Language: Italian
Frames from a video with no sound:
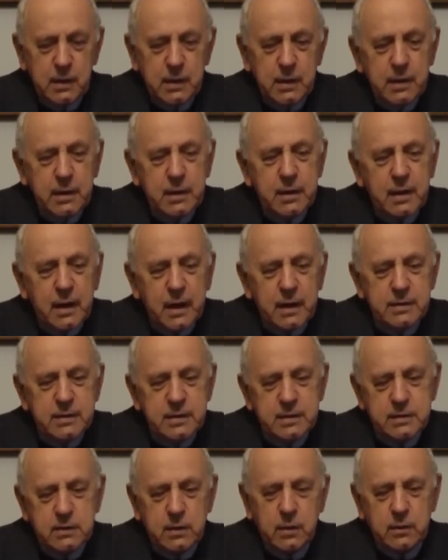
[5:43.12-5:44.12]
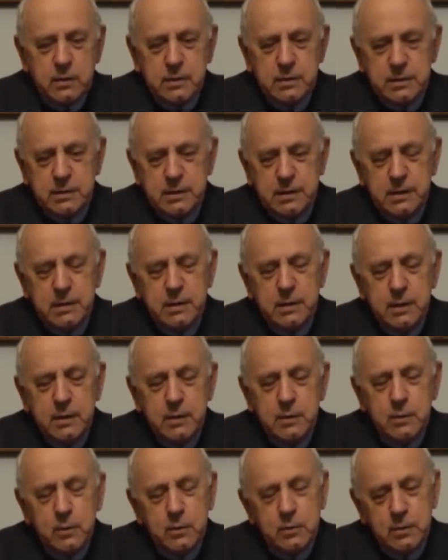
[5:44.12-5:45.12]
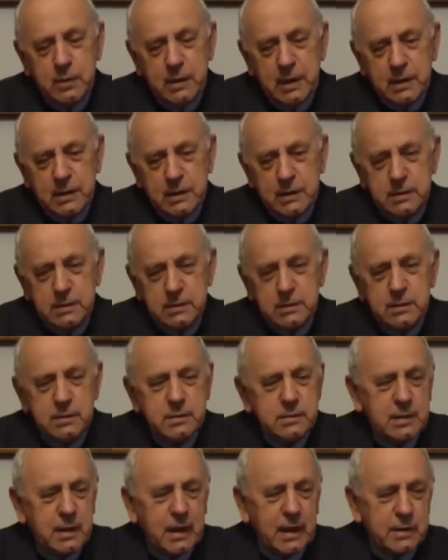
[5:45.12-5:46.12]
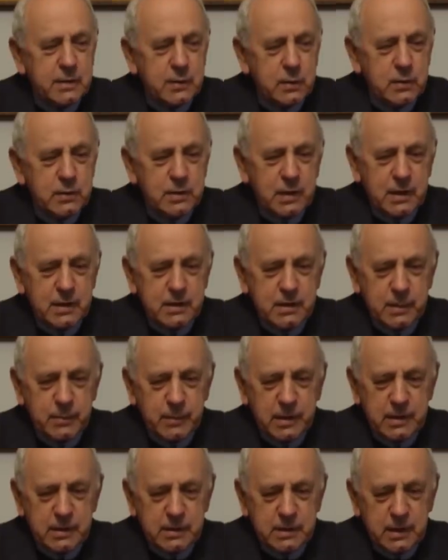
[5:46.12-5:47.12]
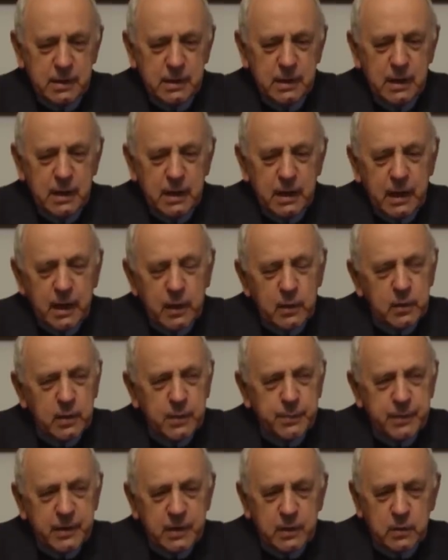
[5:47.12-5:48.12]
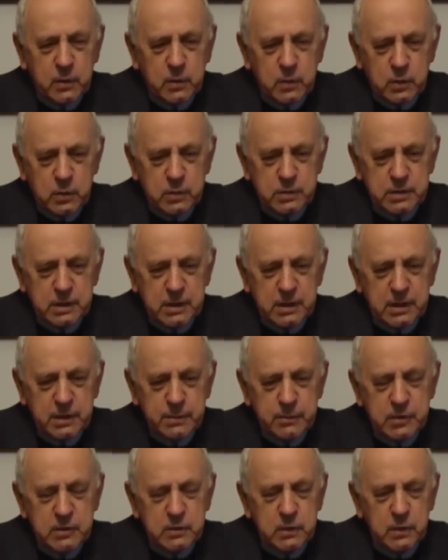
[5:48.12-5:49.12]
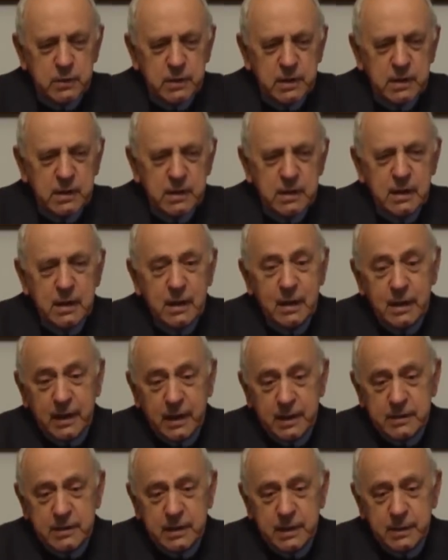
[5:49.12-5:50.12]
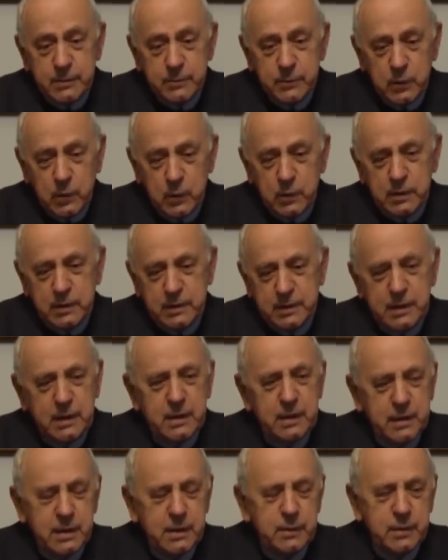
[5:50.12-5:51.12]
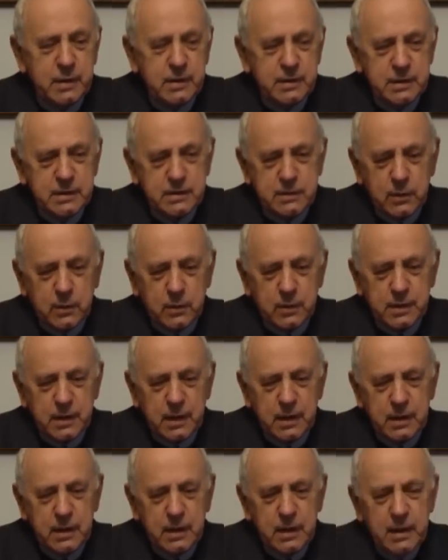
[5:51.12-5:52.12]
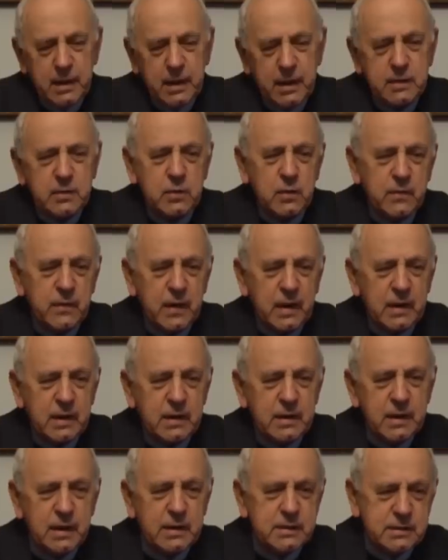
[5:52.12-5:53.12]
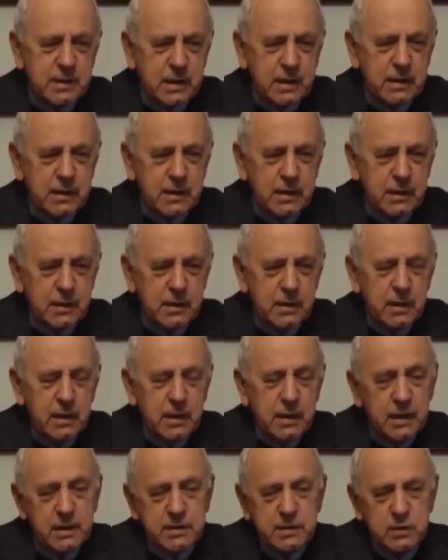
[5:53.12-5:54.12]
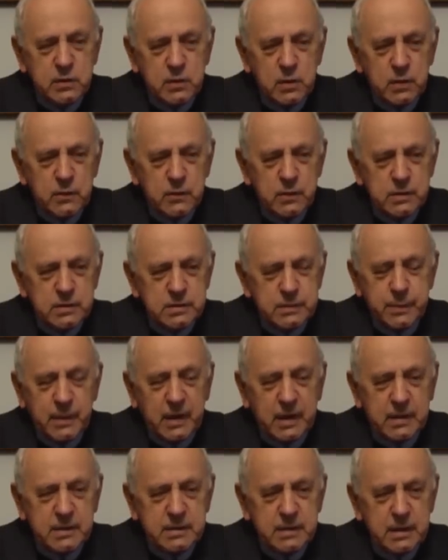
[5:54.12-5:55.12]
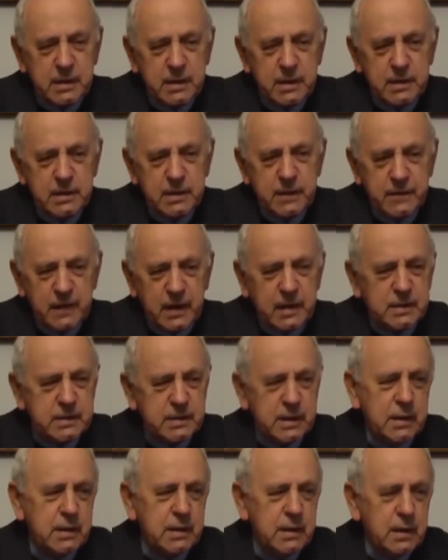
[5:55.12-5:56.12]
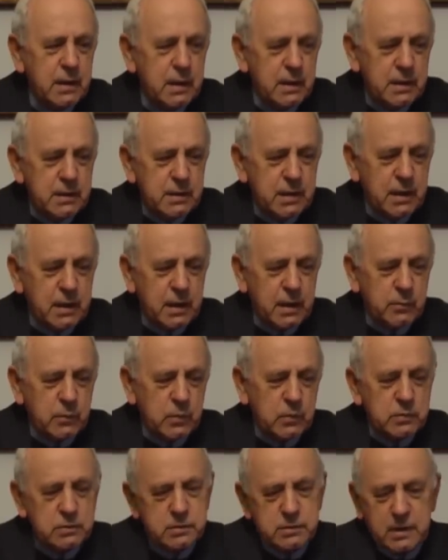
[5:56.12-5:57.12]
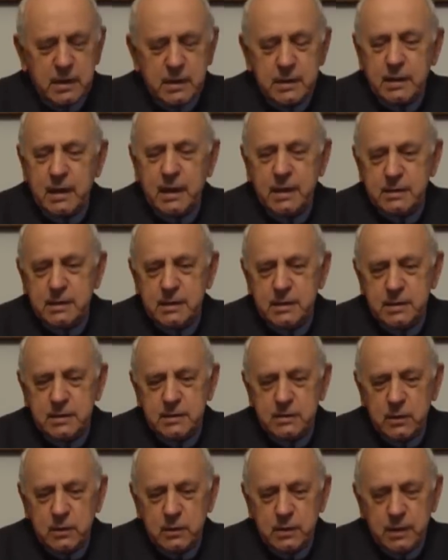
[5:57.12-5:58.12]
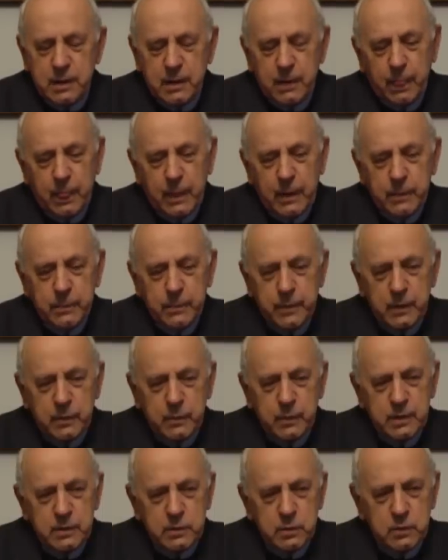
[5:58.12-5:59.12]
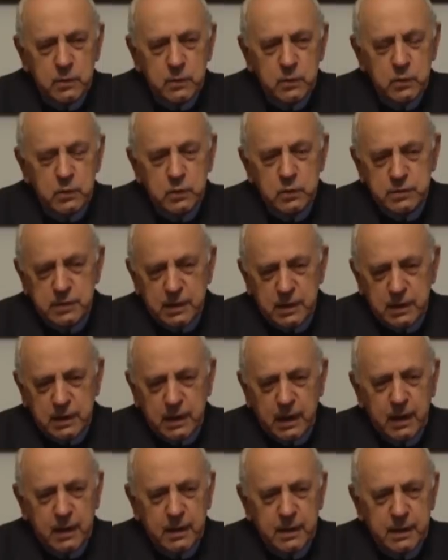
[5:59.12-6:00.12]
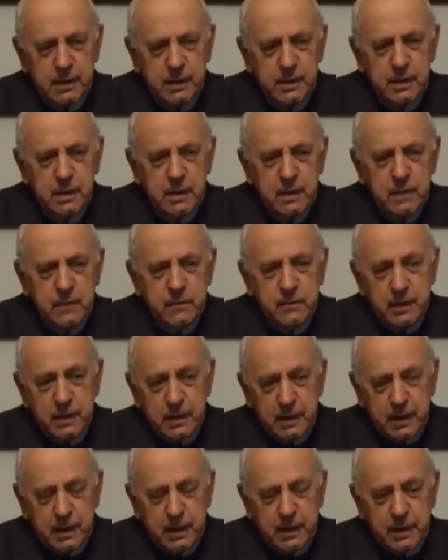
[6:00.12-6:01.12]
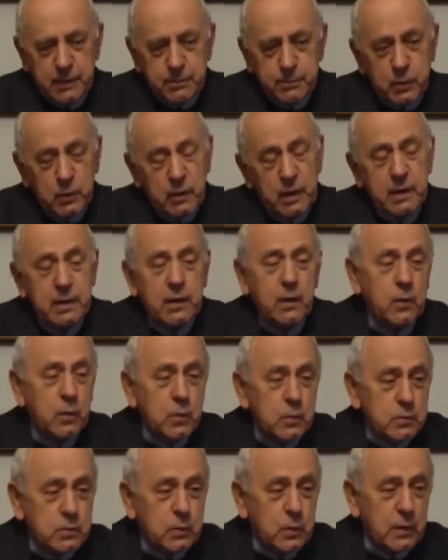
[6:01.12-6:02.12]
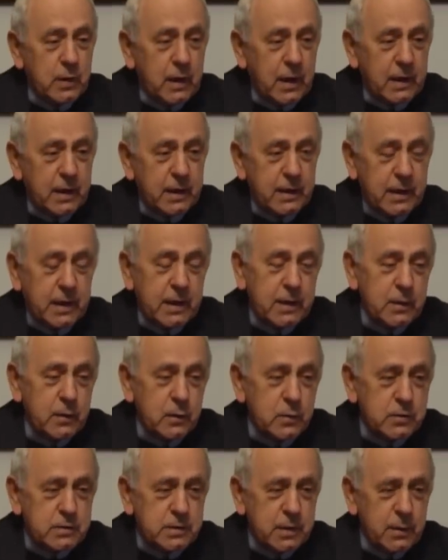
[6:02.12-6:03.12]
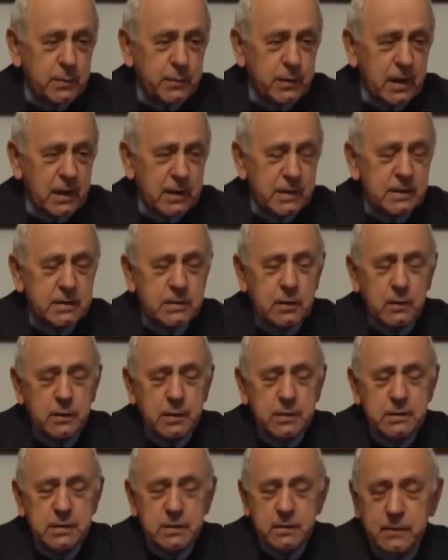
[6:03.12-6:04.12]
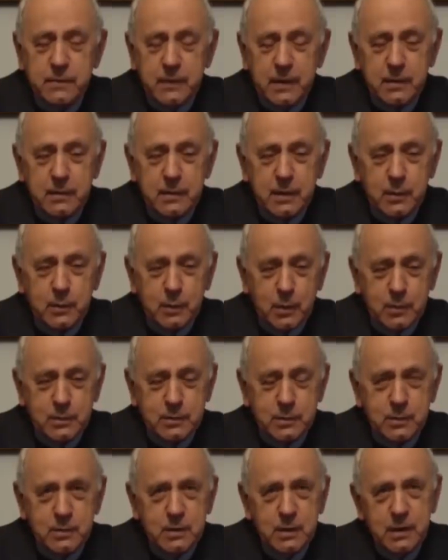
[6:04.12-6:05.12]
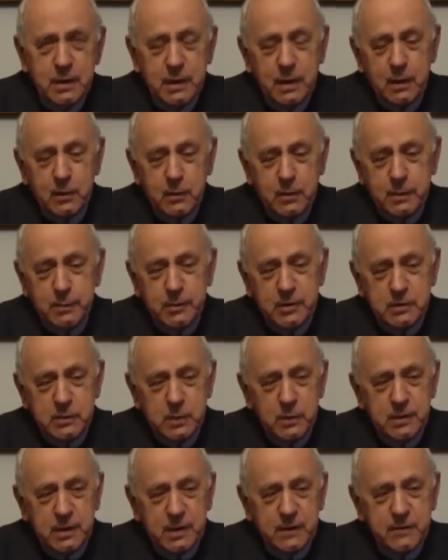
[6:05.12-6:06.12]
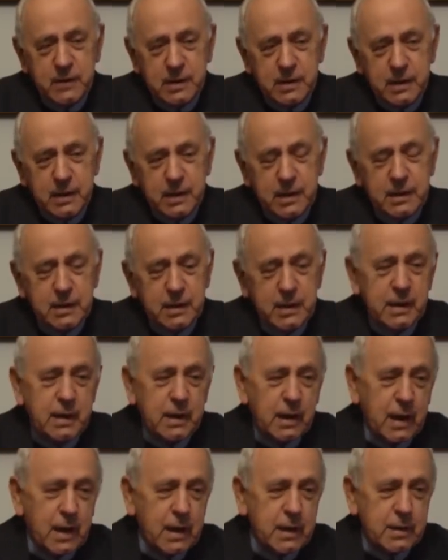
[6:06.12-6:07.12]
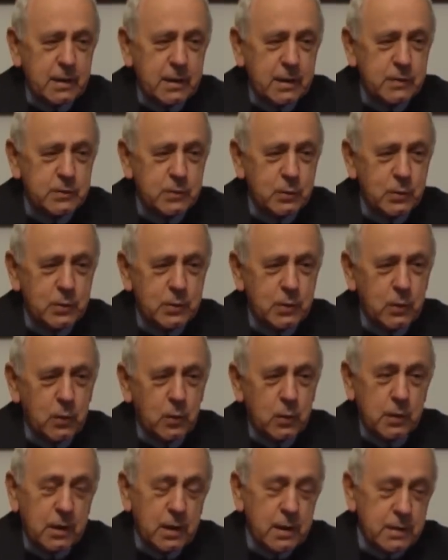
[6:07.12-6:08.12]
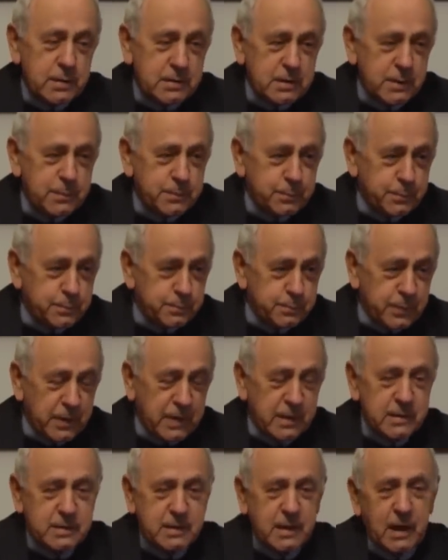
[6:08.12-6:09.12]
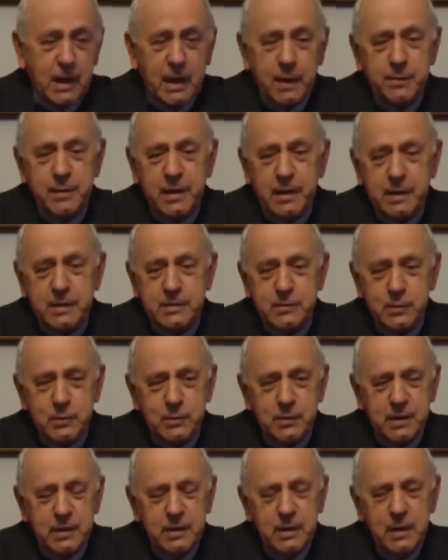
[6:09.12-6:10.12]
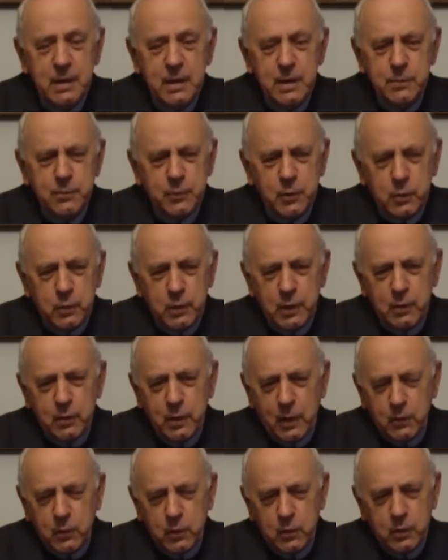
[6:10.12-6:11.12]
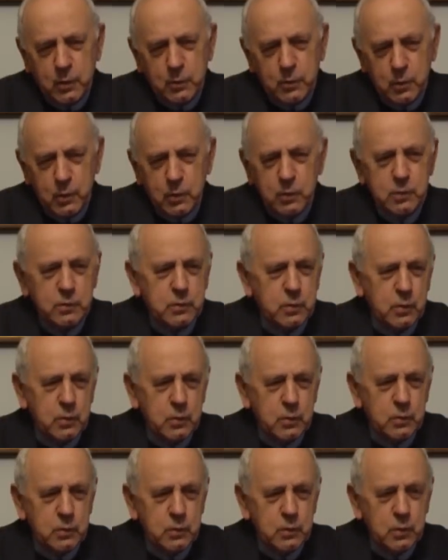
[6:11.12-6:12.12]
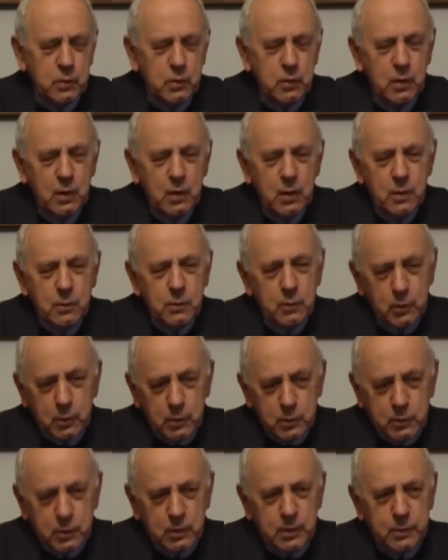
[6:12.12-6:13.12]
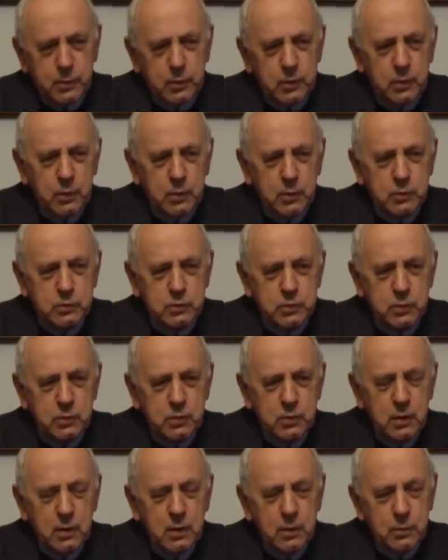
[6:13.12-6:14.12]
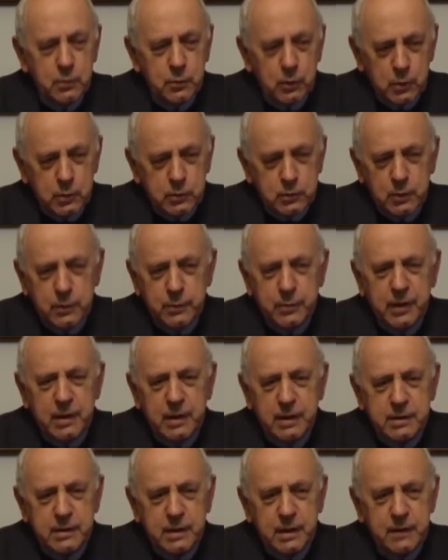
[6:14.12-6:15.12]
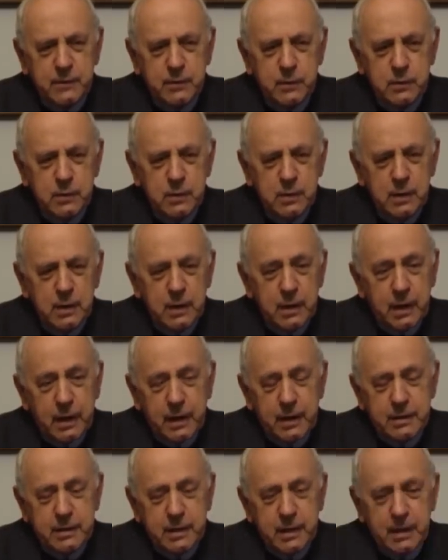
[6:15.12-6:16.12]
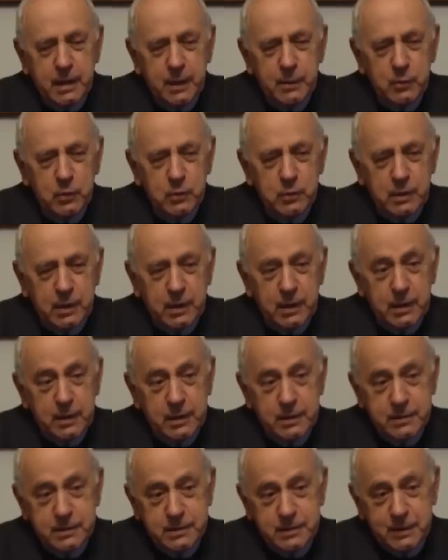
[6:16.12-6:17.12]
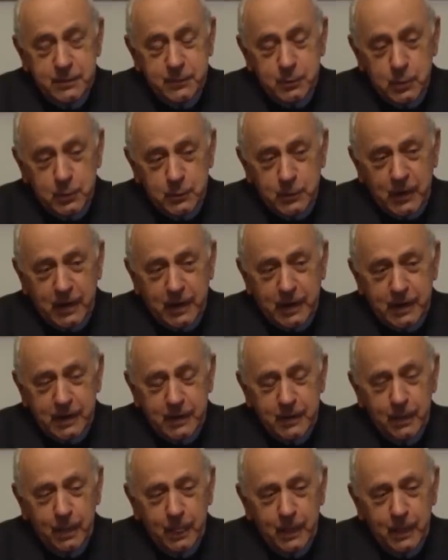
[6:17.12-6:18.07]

i grandi storici non li eh, trattano direttamente e allora per conoscerli bisogna leggere molti libri di storia e trovare gli accenni che si trovano sparsi in diversi, diremo, trattati di storia. Per questo ho dovuto cercare, vedere, poi anche controllare che non sempre anche gli storici vanno d'accordo e allora bisogna vedere chi ha ragione o chi ci pensa abbia ragione. Per cui è un lavoro molto lungo, molto laborioso, molto impegnativo e diremo che si può fare